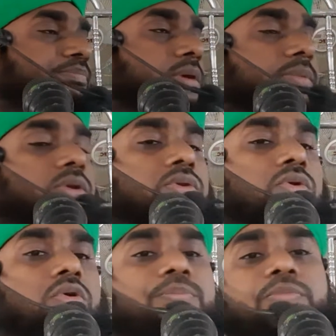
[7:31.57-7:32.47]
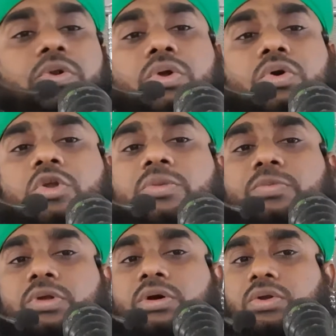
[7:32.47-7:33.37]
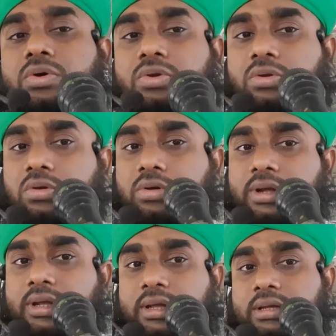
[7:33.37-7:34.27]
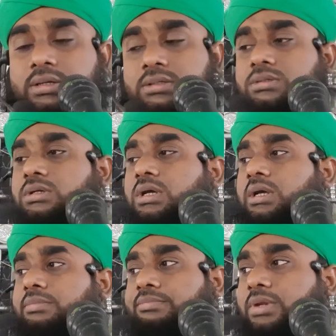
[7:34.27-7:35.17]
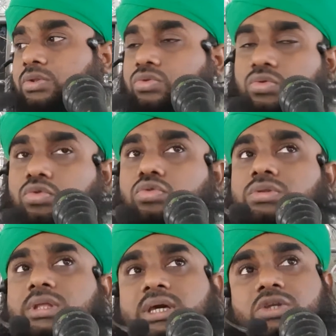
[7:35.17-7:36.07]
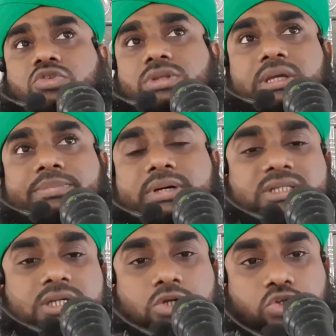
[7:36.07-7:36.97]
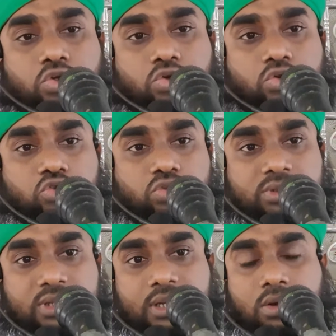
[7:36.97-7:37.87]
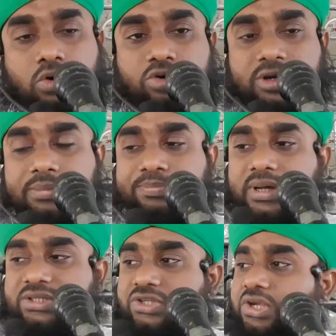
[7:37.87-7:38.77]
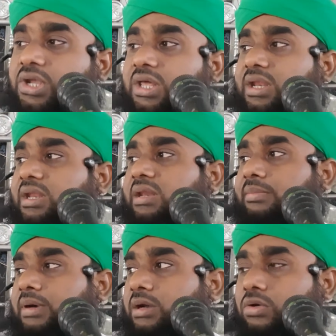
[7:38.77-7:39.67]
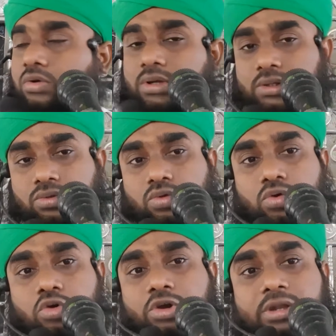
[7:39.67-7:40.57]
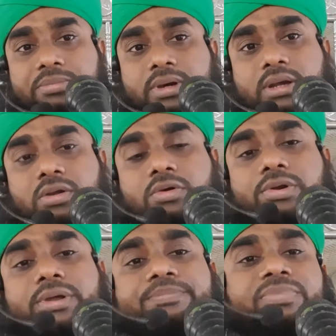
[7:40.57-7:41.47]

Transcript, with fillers: বিভিন্ন পরিকল্পনা গ্রহণ করে মৃত্যু থেকে যদি বাঁচার জন্য যদি তারা কঠিন প্রাচীর নির্মাণ করে দুর্গ নির্মাণ করে